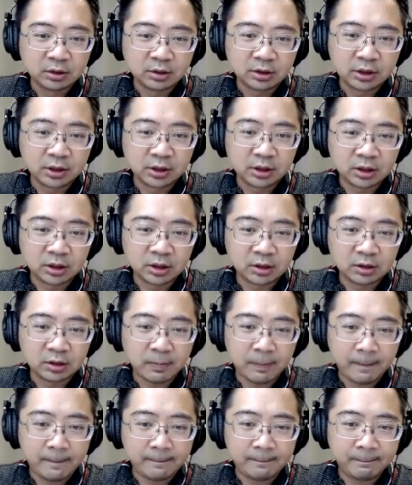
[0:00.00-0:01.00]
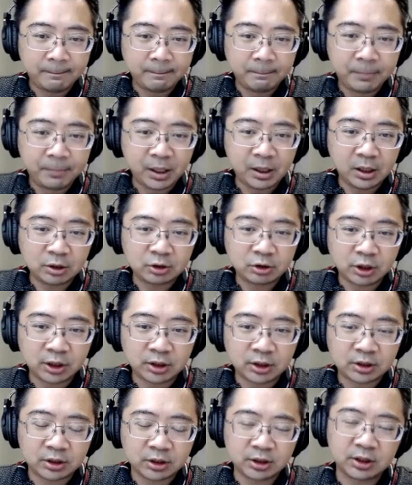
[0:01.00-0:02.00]
这个嗯
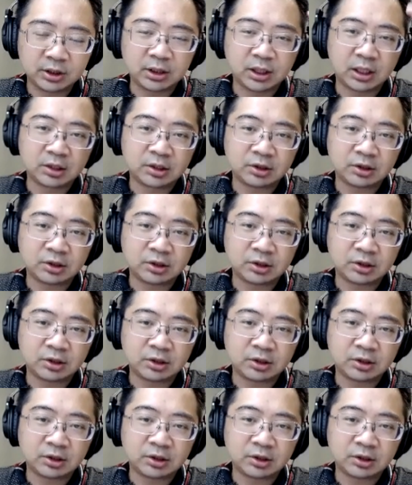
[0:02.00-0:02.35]
Bellatrix 已经开